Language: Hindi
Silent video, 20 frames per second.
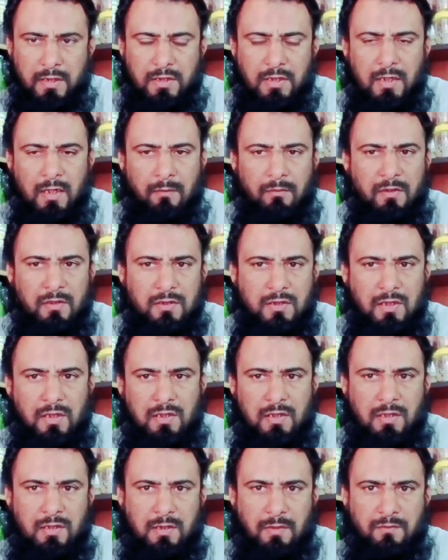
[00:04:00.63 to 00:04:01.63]
जैसे ही आपने इसकी
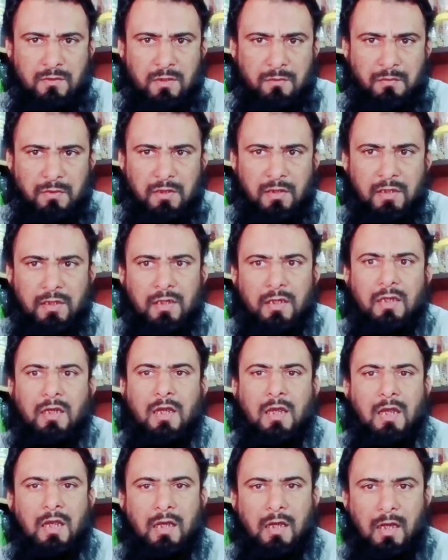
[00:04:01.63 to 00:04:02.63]
चमची पी ली है
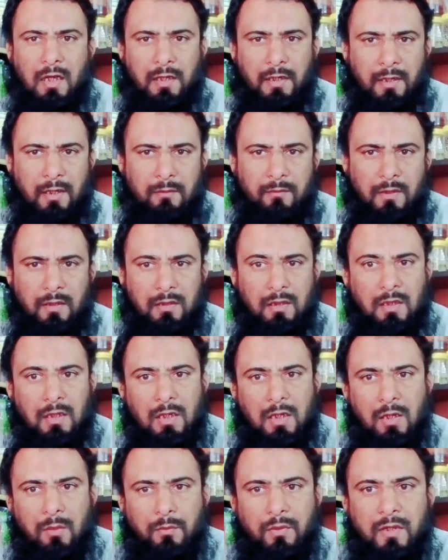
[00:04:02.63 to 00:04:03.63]
खाने के बाद
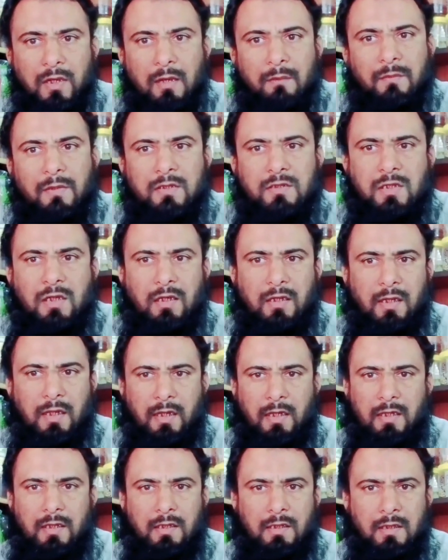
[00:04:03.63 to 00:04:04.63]
फिर आपने चलना
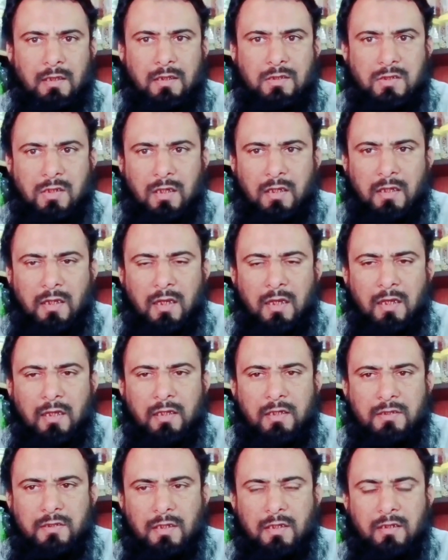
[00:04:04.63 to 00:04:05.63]
है चलना
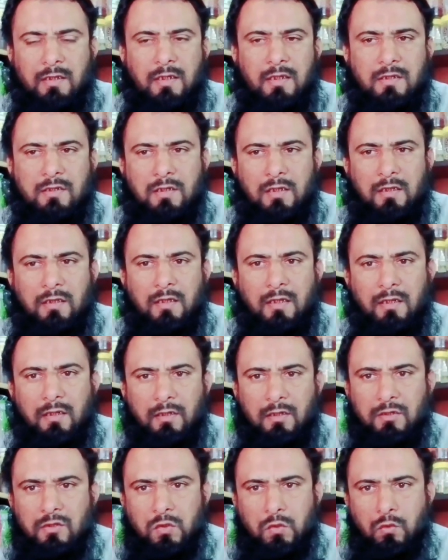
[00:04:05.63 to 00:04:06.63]
है चलते चलते
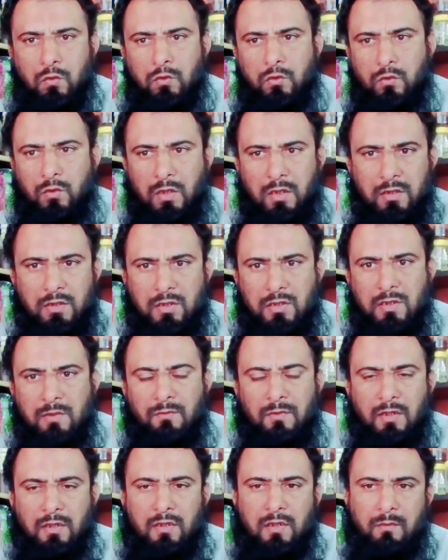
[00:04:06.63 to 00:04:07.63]
इसको जो है
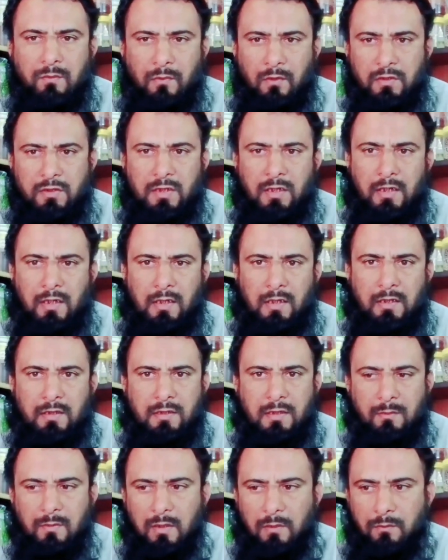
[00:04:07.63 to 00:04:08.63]
जिसम के अंदर पहुंचाना
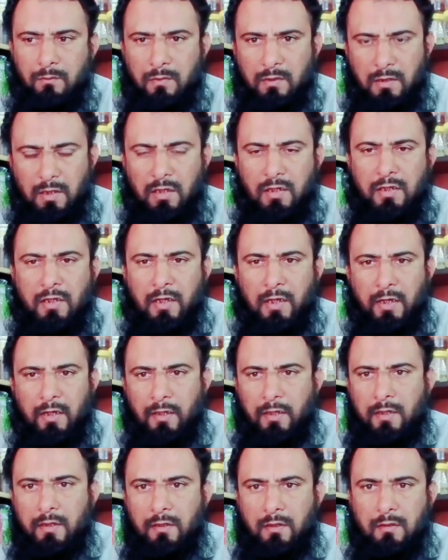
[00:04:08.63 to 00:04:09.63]
है जब आप रन
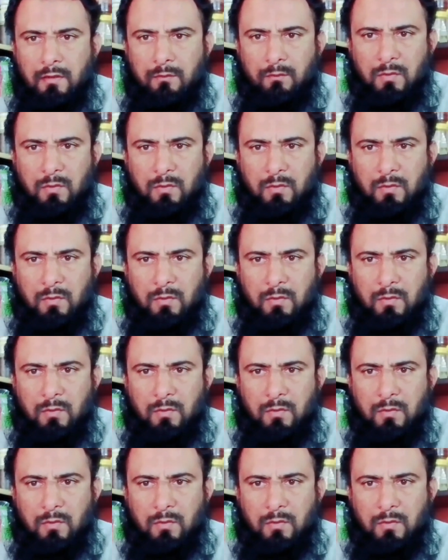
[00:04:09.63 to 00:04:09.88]
करेंगे